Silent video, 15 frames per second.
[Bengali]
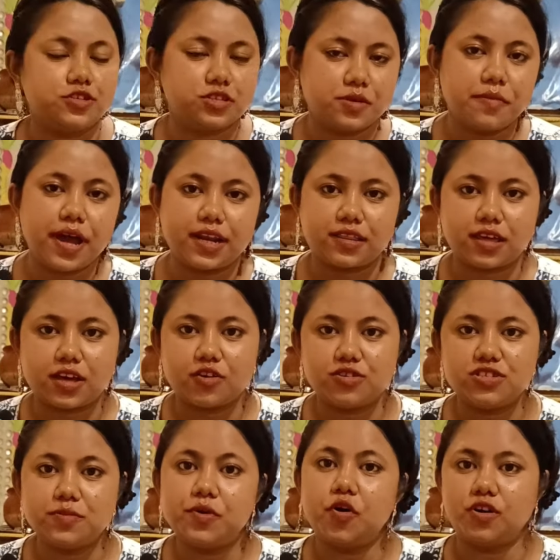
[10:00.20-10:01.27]
তোমাদের সাথে বাইরে দেখা
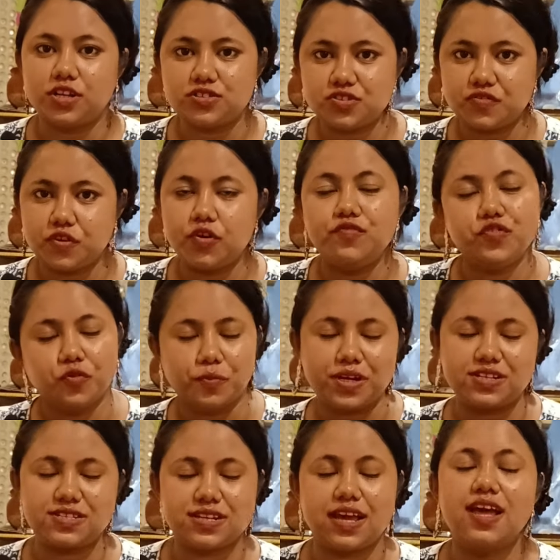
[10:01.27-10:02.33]
করছি আমার অনেস্ট রিভিউ অফ টু
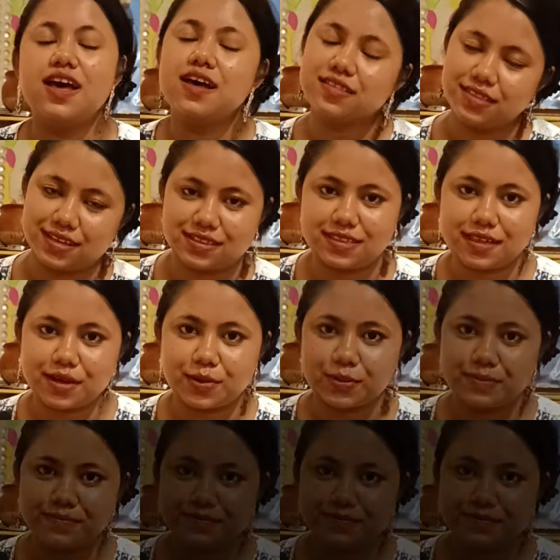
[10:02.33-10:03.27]
মিনিটস দেখতে থাকো